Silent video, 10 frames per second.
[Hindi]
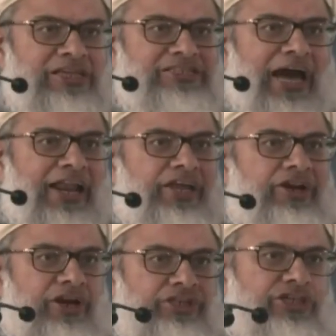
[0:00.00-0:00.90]
में
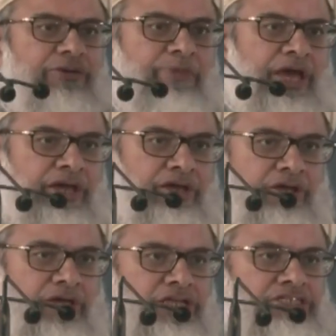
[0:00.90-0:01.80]
सारे रिलीजन में
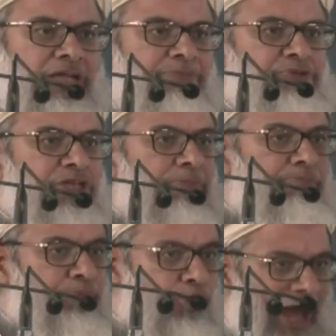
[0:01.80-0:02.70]
सबसे
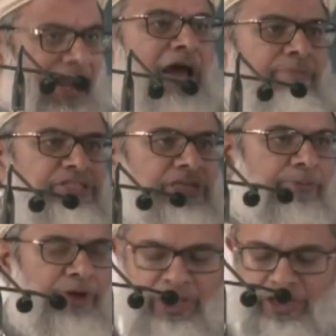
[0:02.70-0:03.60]
पुराना मजहब